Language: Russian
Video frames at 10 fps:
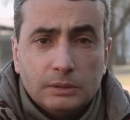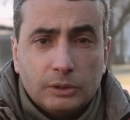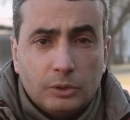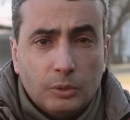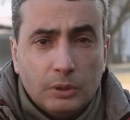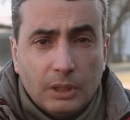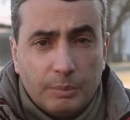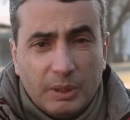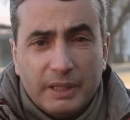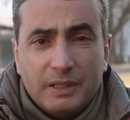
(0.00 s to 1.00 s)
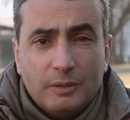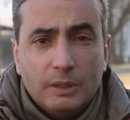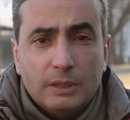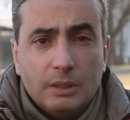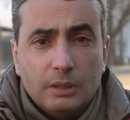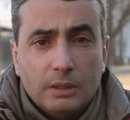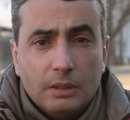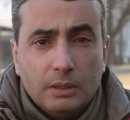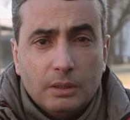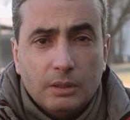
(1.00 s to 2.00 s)
кто оплакивает
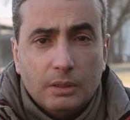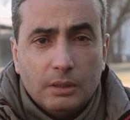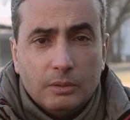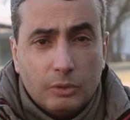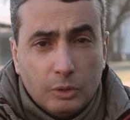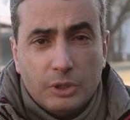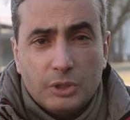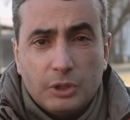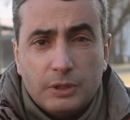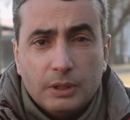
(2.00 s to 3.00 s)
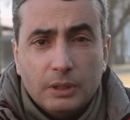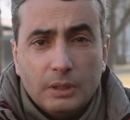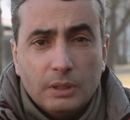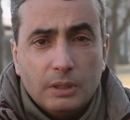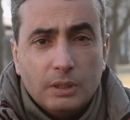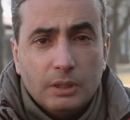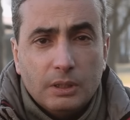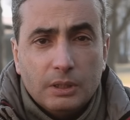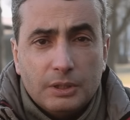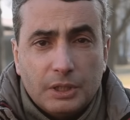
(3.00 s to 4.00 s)
уход из жизни –
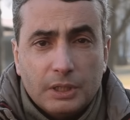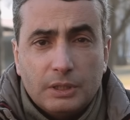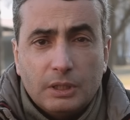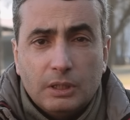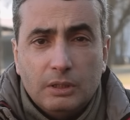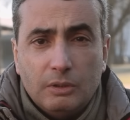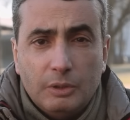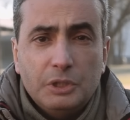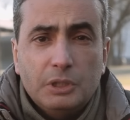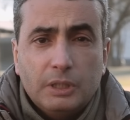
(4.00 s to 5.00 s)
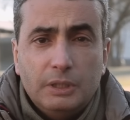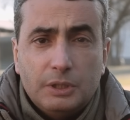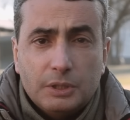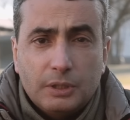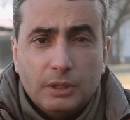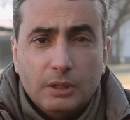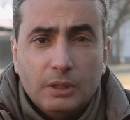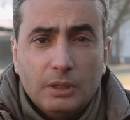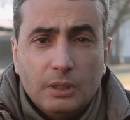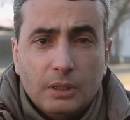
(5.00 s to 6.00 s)
часто очень трагический,
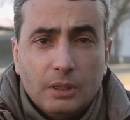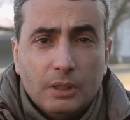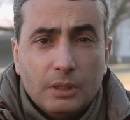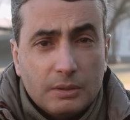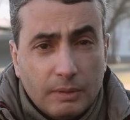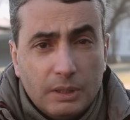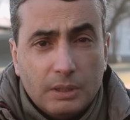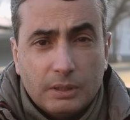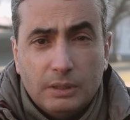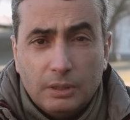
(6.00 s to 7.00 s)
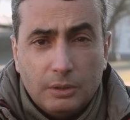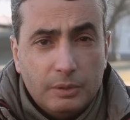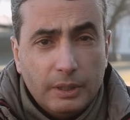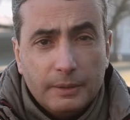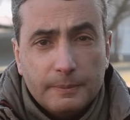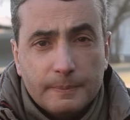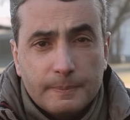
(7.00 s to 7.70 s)
своих родных людей.